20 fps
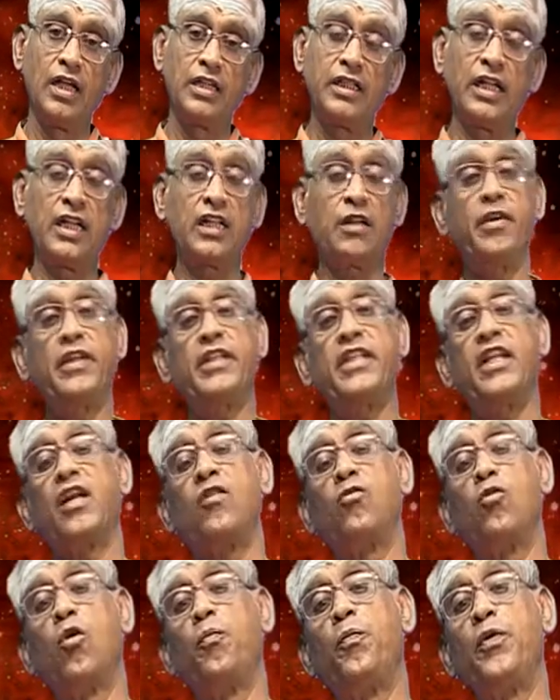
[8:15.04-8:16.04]
சில சமயத்தில்
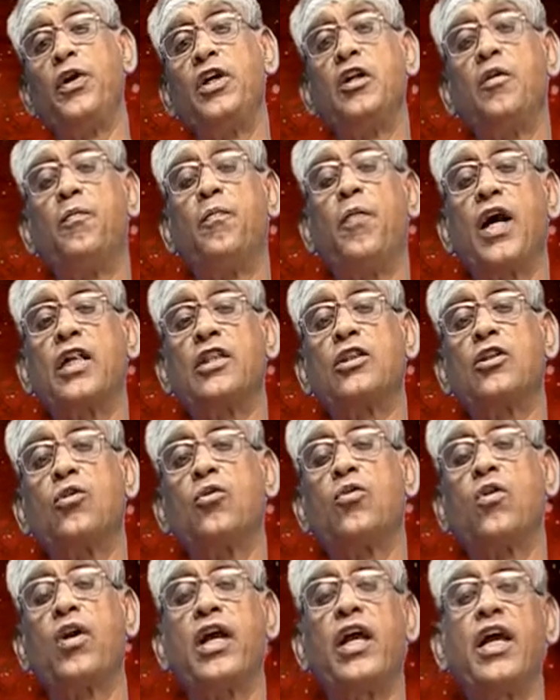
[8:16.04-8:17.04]
நாம் ஒப்பிட்டு பார்த்து
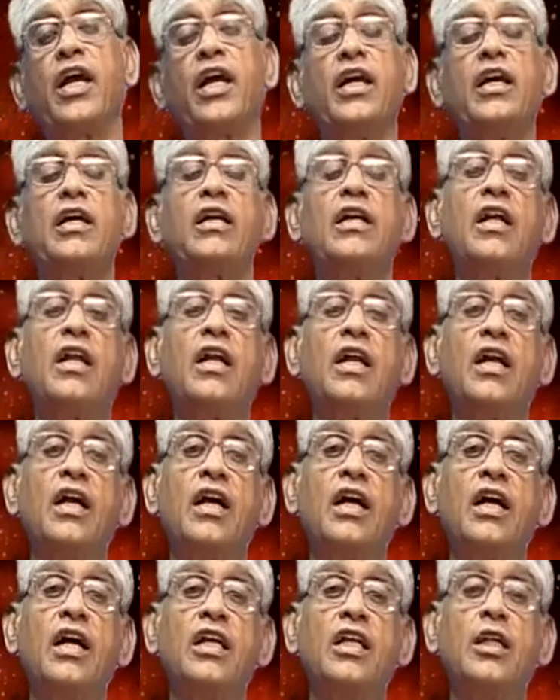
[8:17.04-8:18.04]
கூட
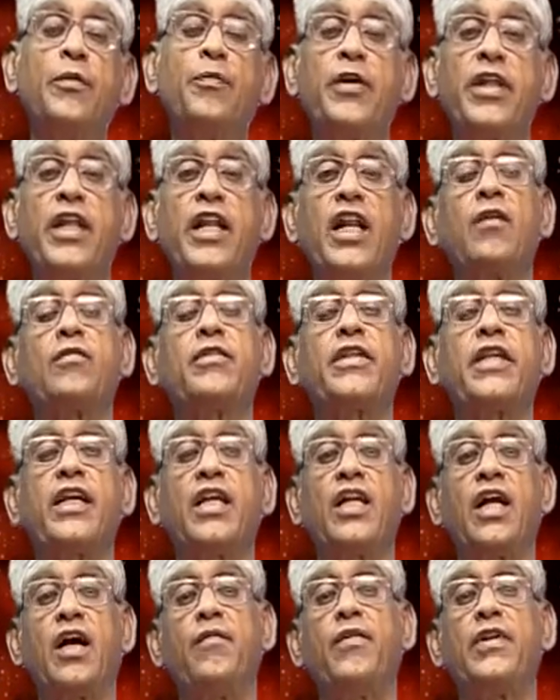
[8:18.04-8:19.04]
இப்படியெல்லாம்
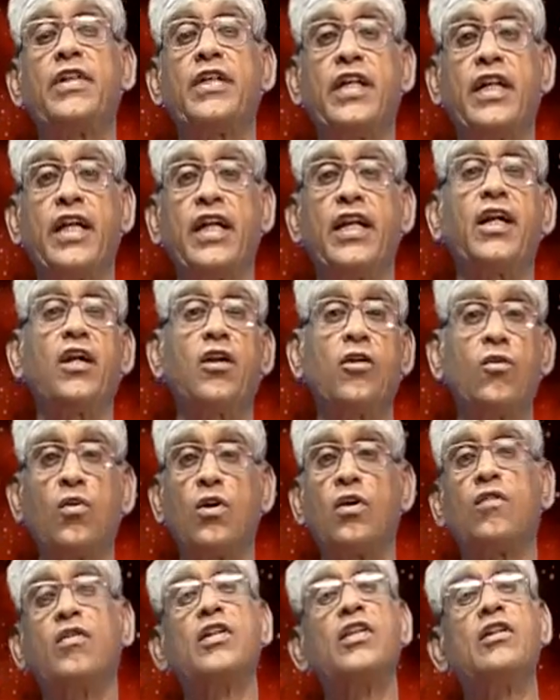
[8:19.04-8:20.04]
செய்யலாம் என்கிற எண்ணங்கள்
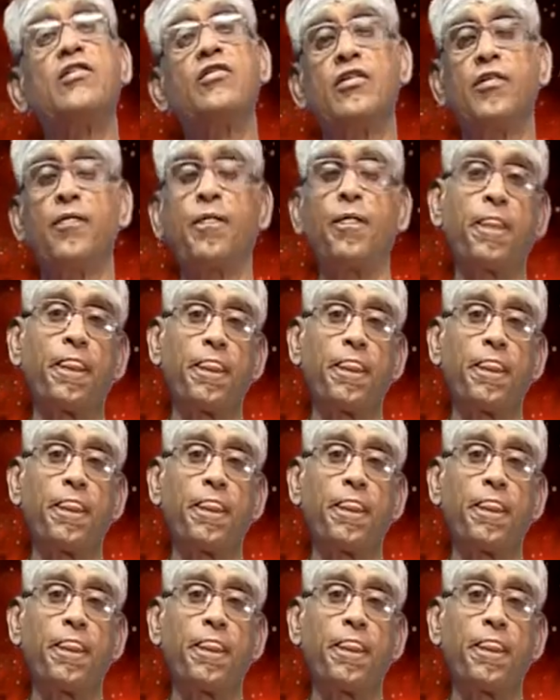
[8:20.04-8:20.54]
கூட வந்துவிடும்